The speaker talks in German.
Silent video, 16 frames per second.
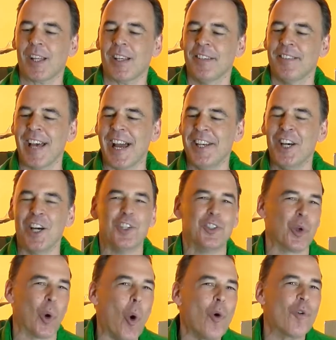Seine
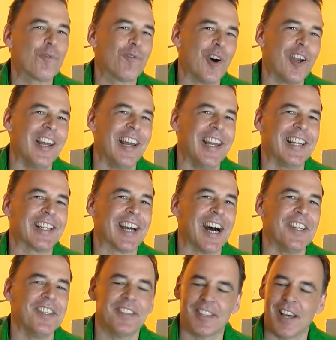druckvolle
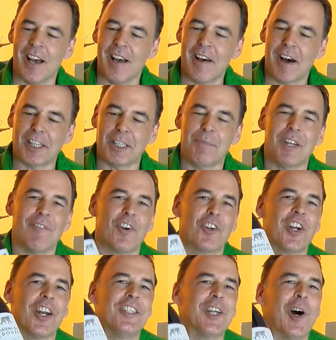Eleganz hat ihm dann
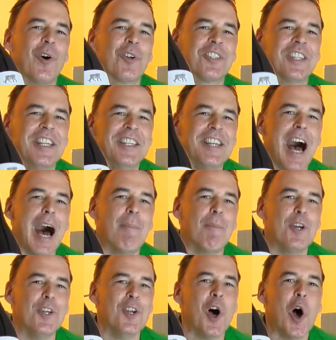wahrscheinlich auch den
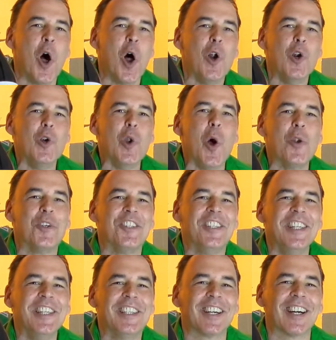Namen Le
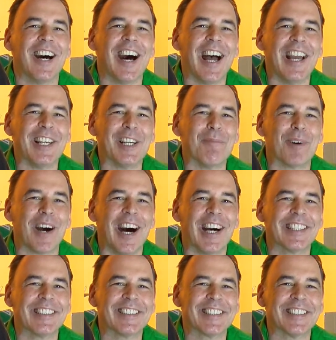Tigre
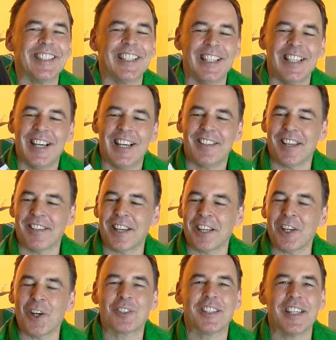eingebracht. Das
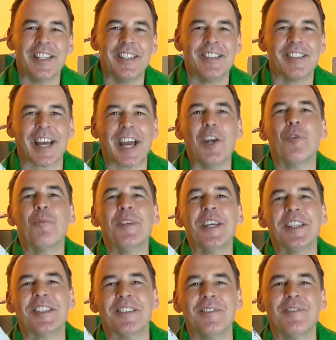hat auch den
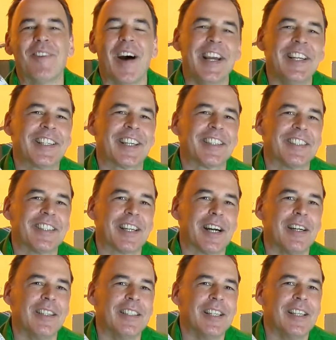renommierten
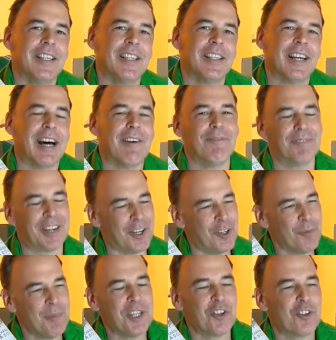Weinkritiker Ah,
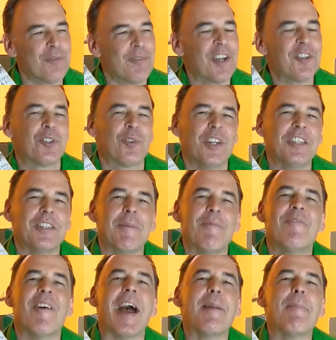renommierte schon fast zu wenig,
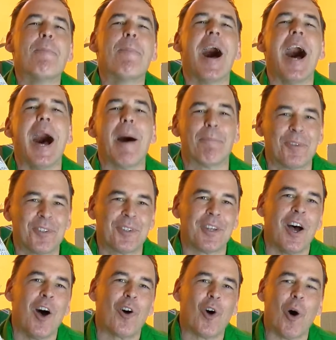dem Weinpapst
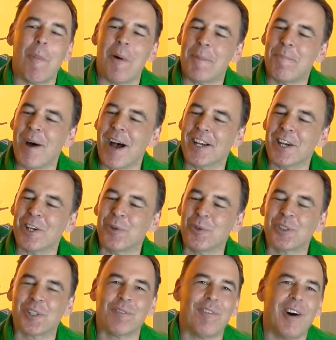Robert Parker
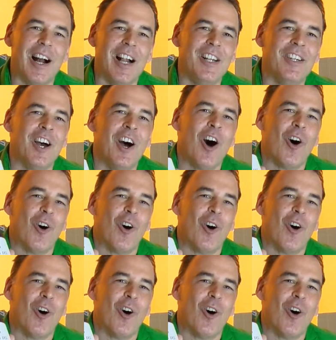gut gefallen.